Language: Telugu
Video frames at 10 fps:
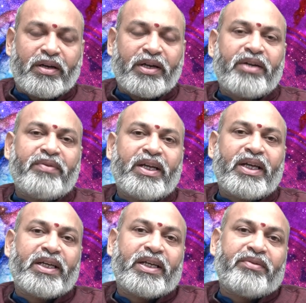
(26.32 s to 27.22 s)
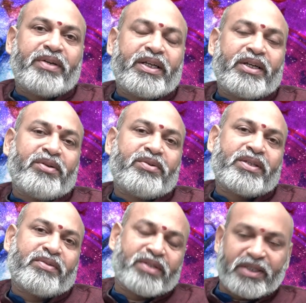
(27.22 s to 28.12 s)
రెండు వేల ఇరవై రెండవ
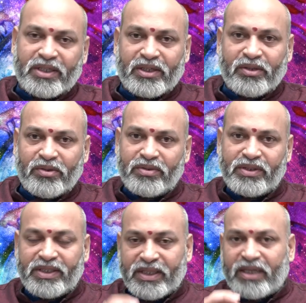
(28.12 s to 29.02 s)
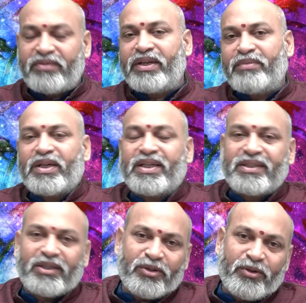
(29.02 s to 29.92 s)
సంవత్సరంలో జనవరి
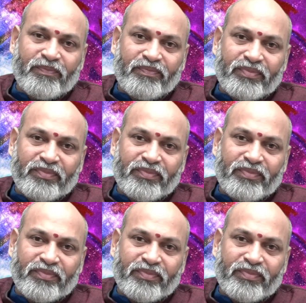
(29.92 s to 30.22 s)
మాసంలో